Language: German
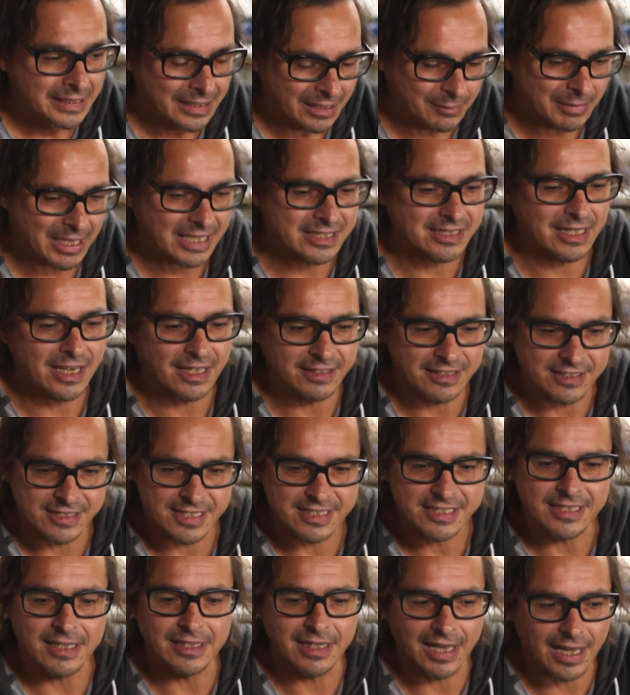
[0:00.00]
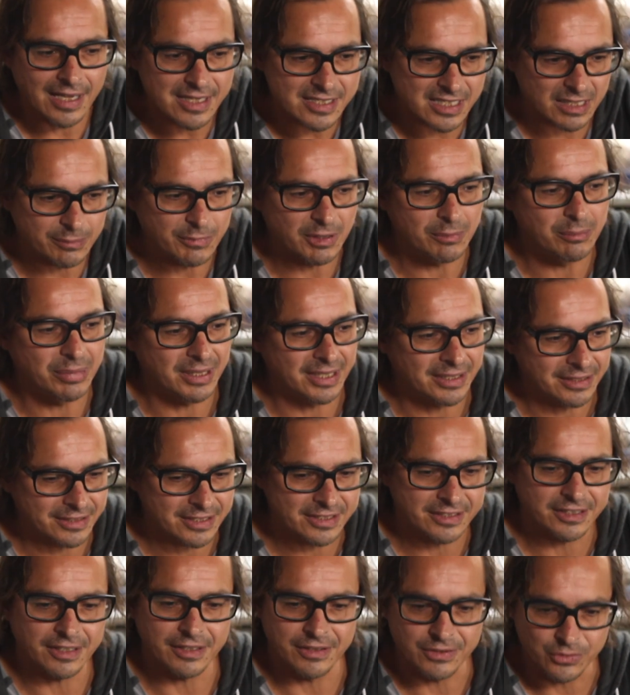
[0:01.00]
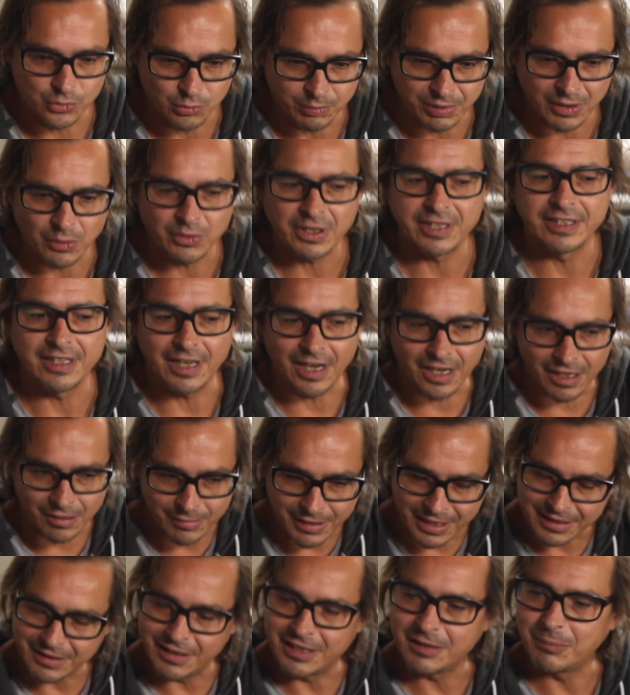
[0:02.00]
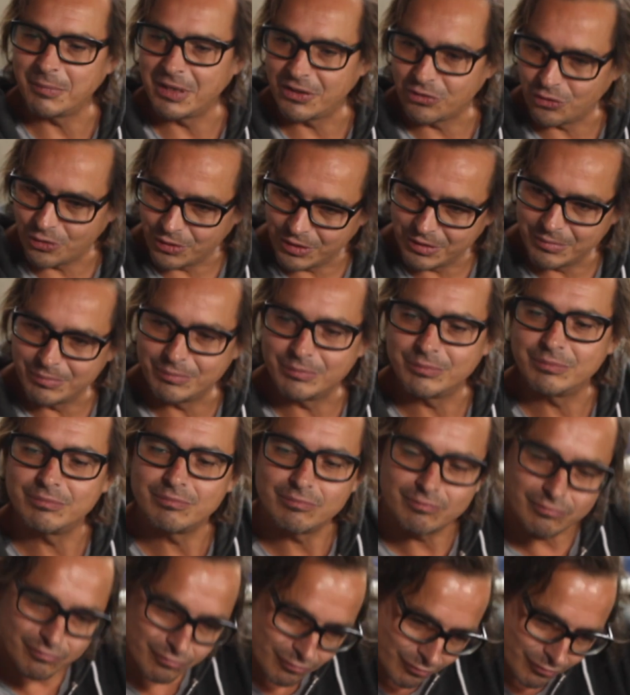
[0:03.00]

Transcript: dann merkst du, ach, das ist eine langsame Band, das ist ja super. Oder die arbeiten halt mehr so im